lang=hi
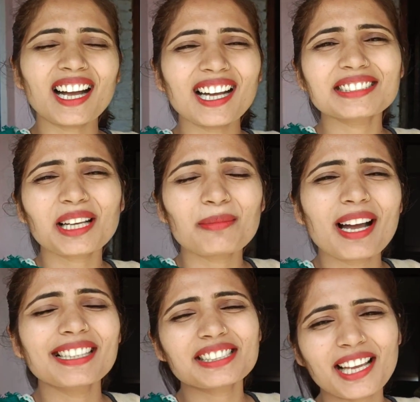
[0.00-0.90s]
आज
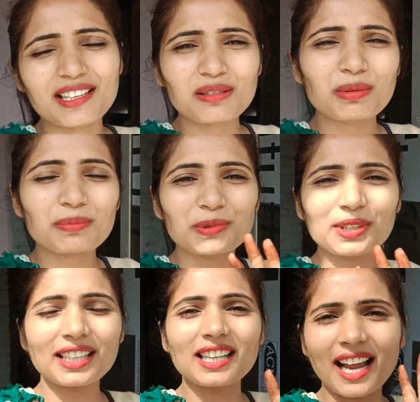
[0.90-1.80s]
हमारे चैनल पे
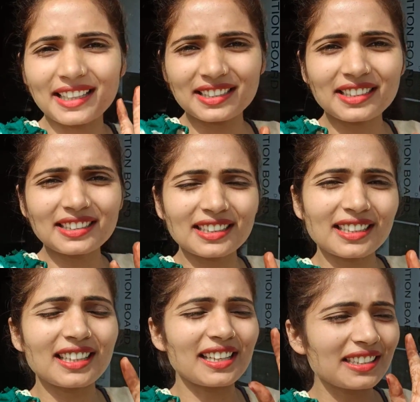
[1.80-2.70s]
पूरे 90
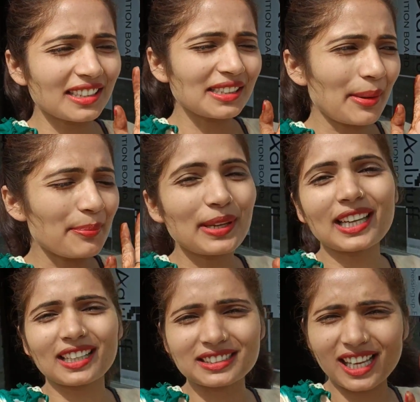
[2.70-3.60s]
के यानी कि नब्बे
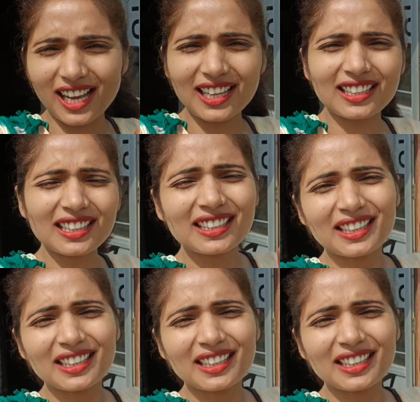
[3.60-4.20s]
हज़ार